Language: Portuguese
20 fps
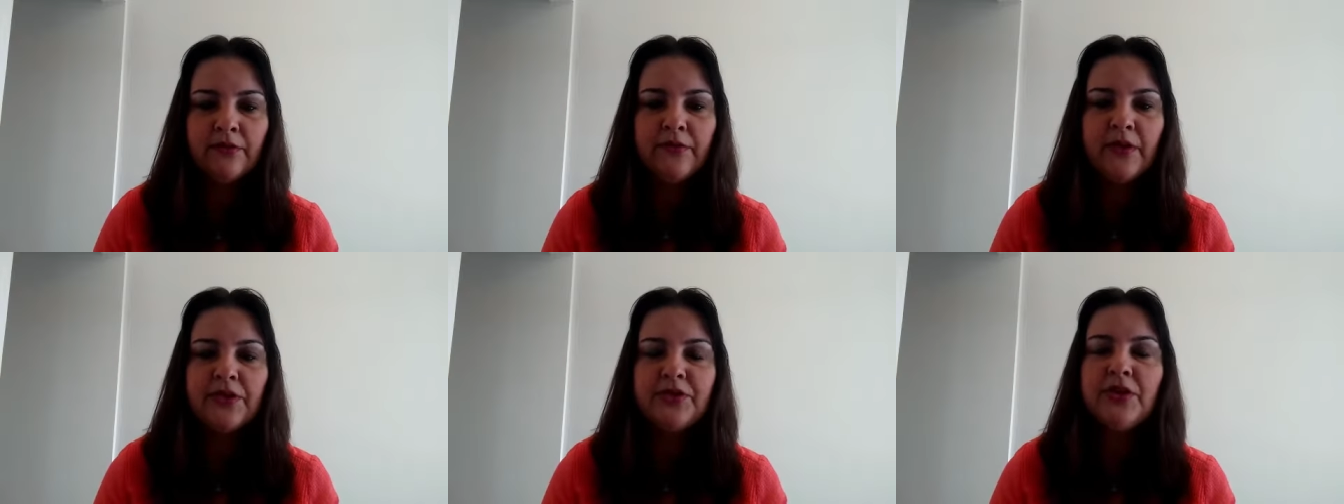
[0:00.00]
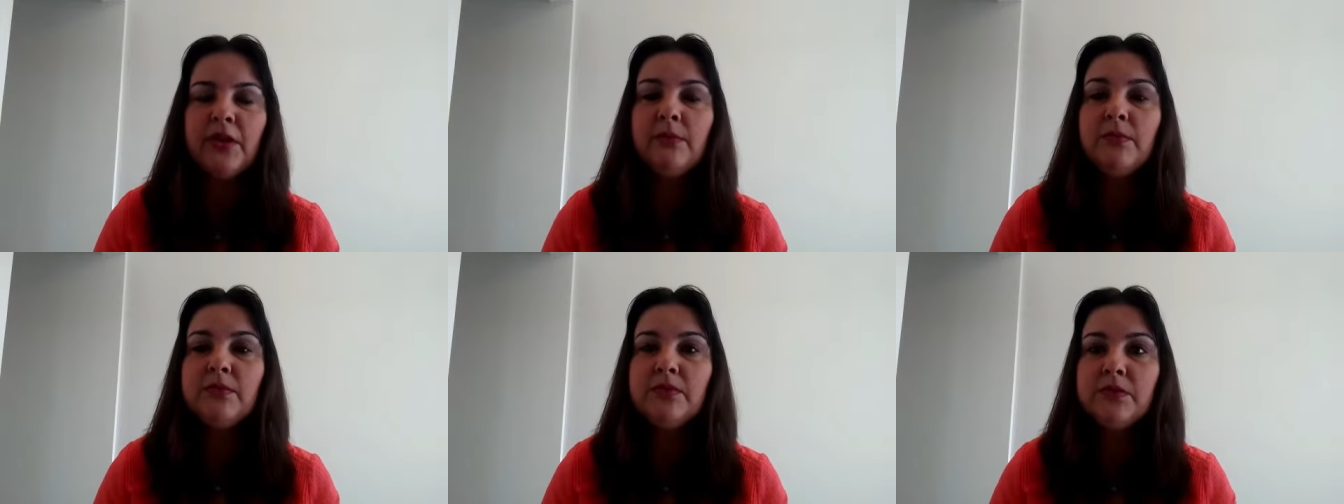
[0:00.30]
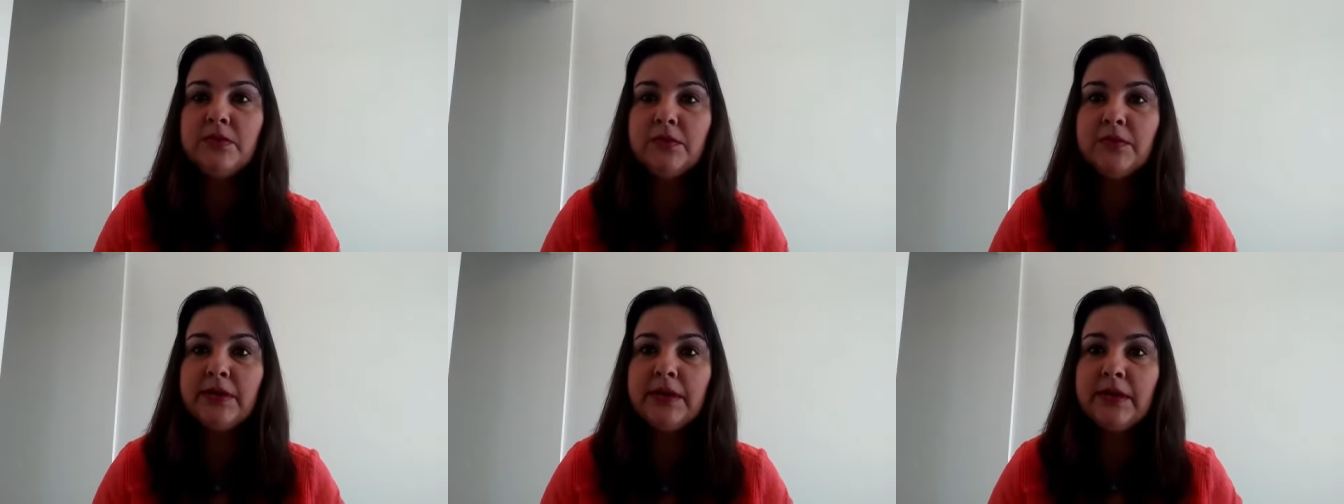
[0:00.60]

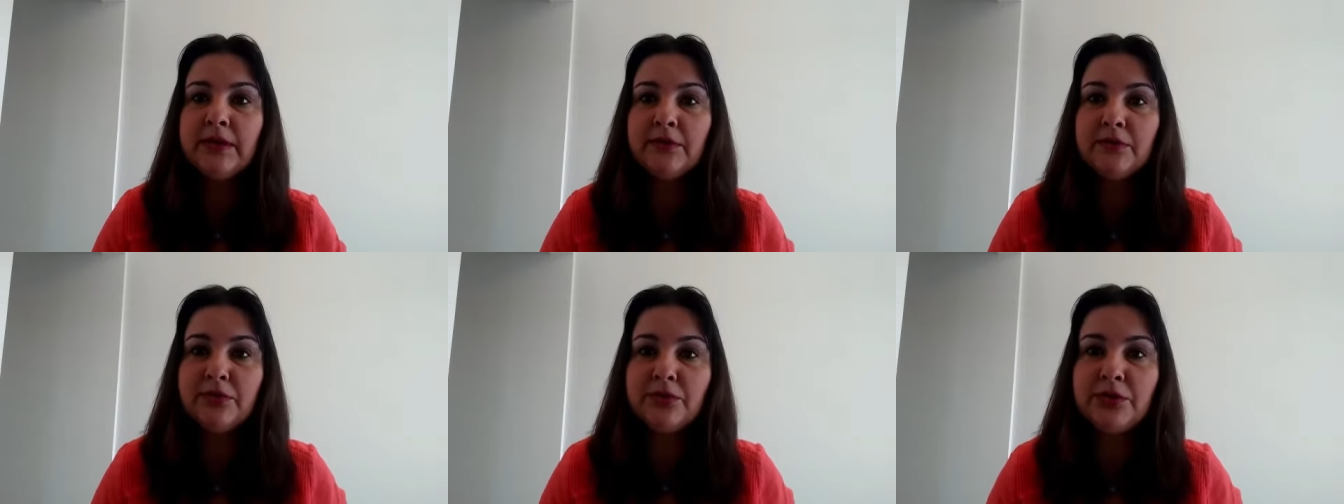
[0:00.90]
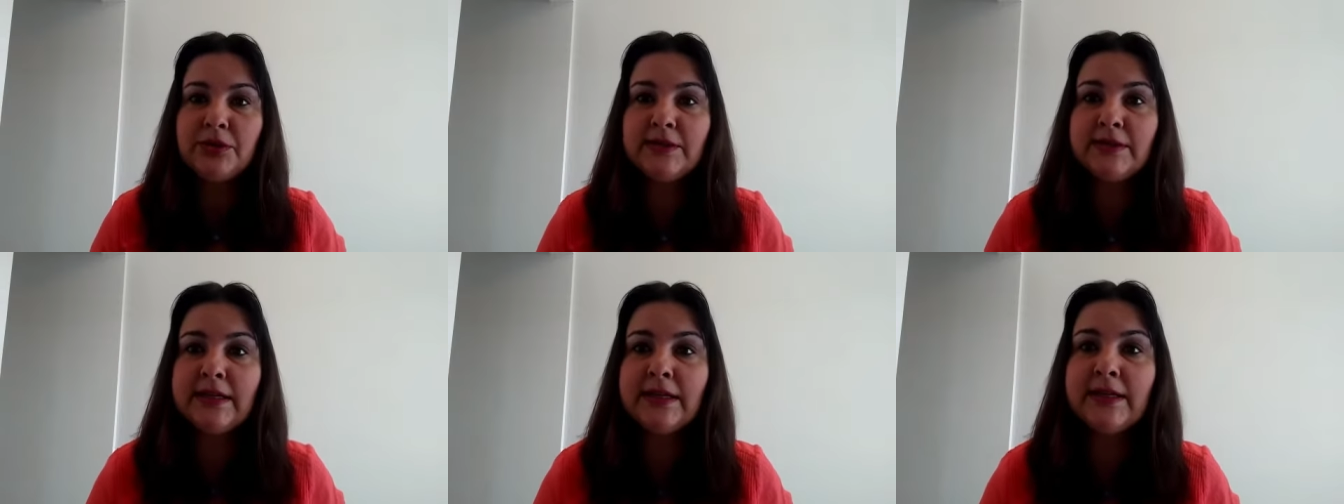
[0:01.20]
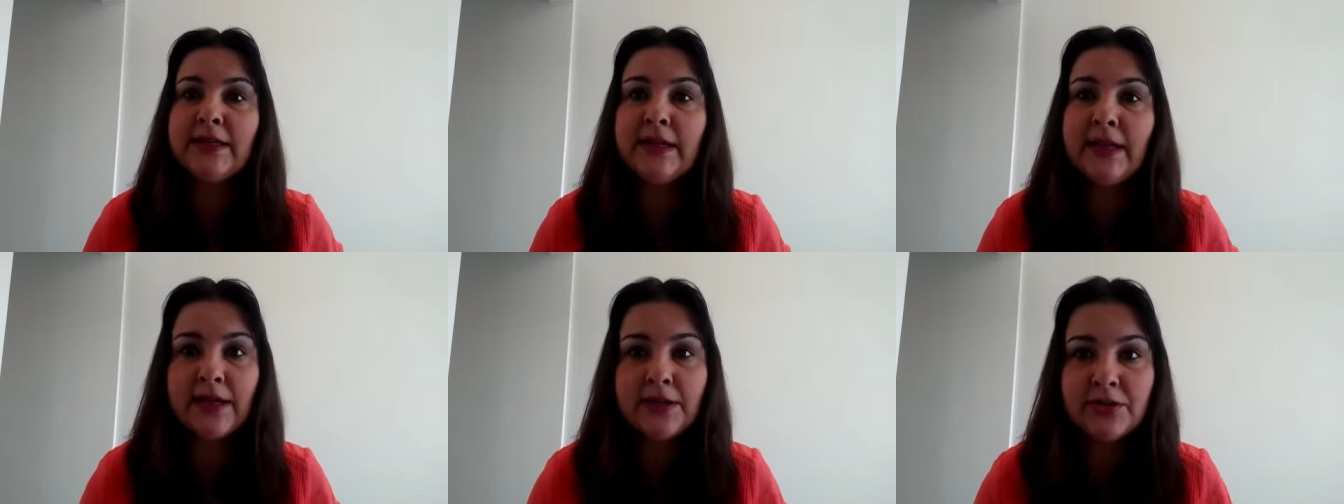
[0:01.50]
Vejamos o que nos diz
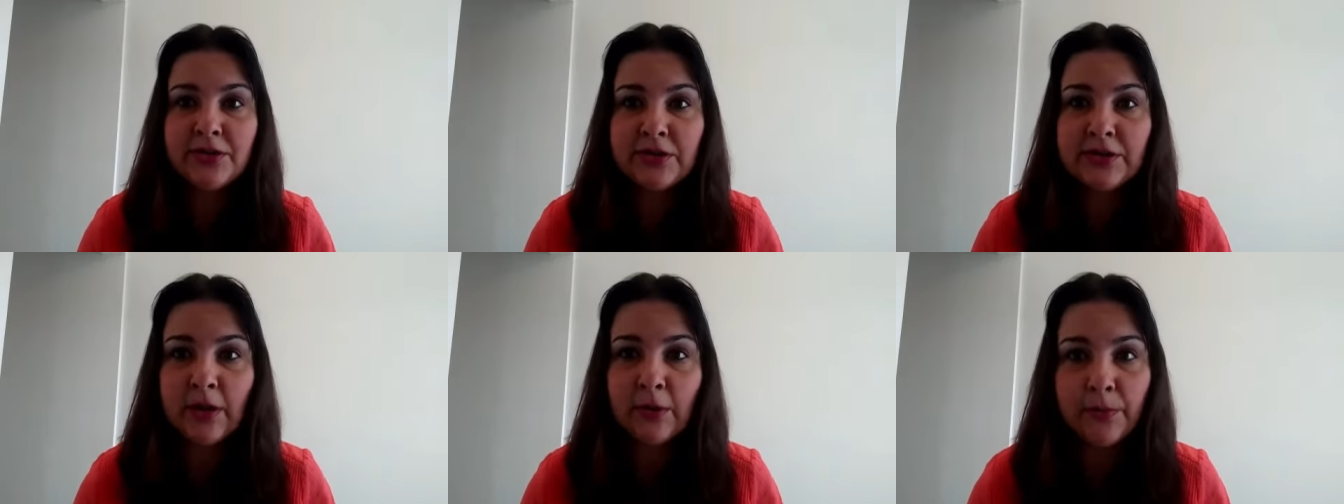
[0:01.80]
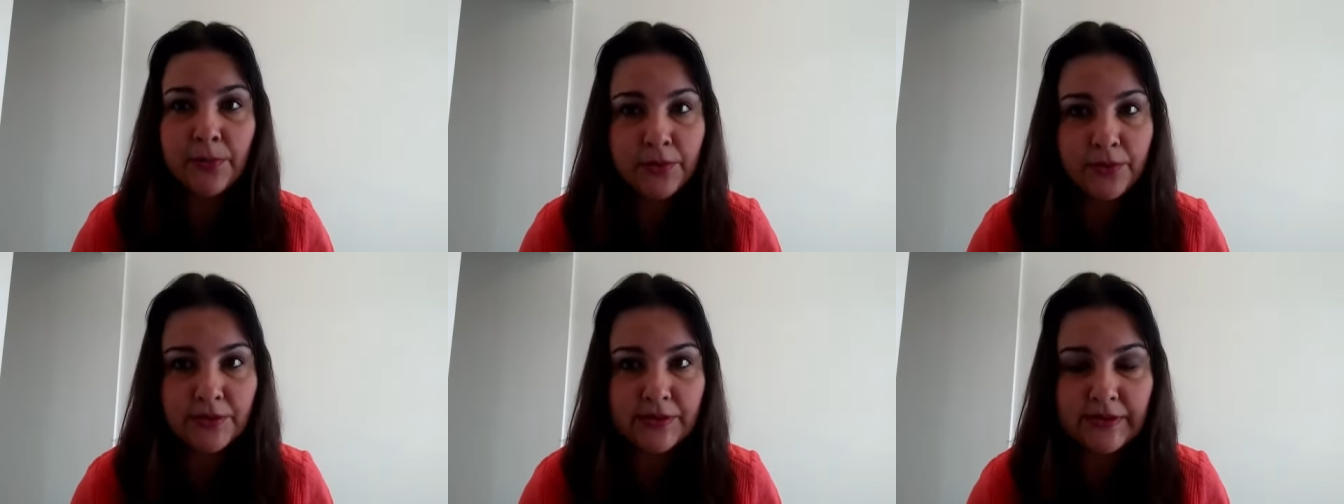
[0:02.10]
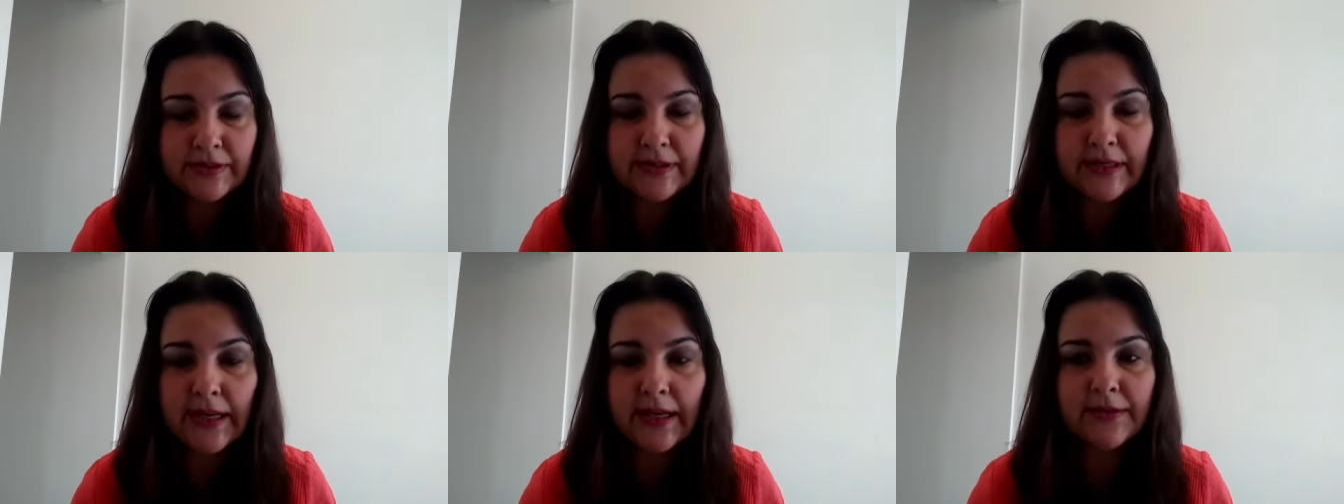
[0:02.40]
de tal
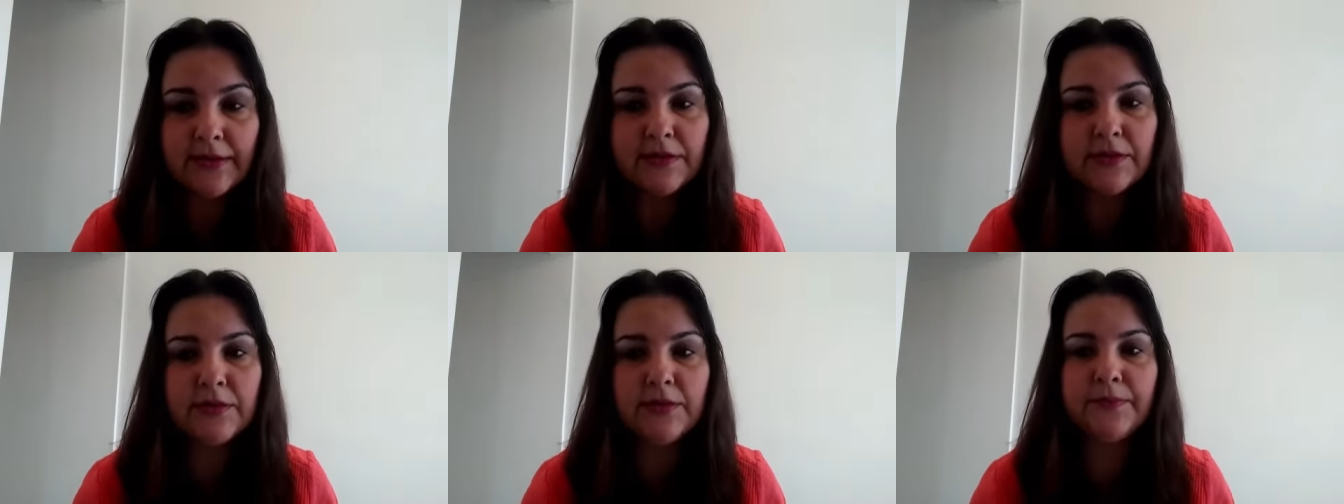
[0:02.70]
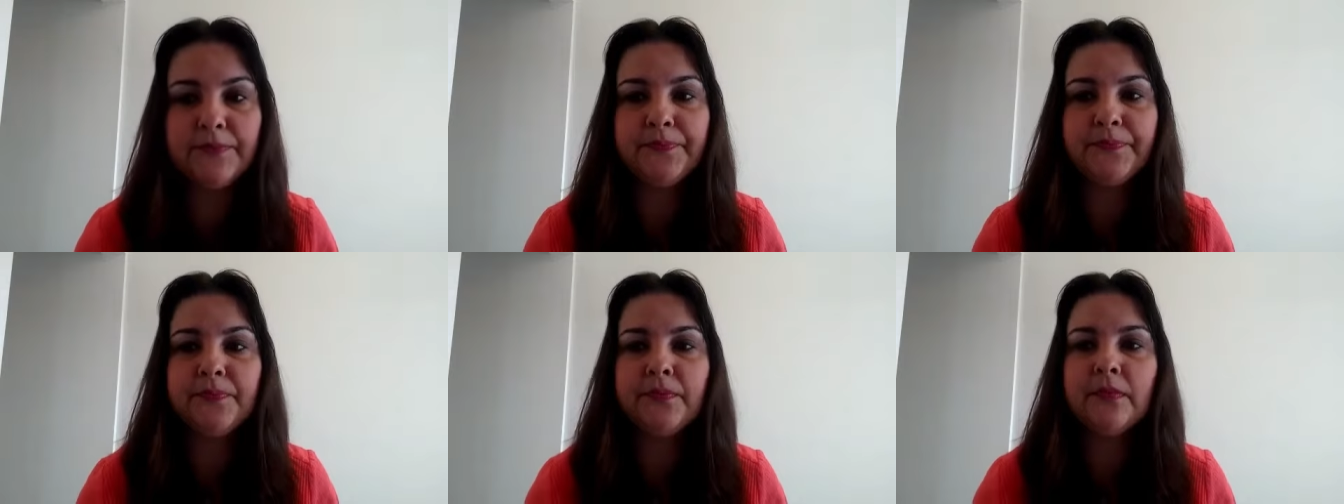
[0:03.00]
processo.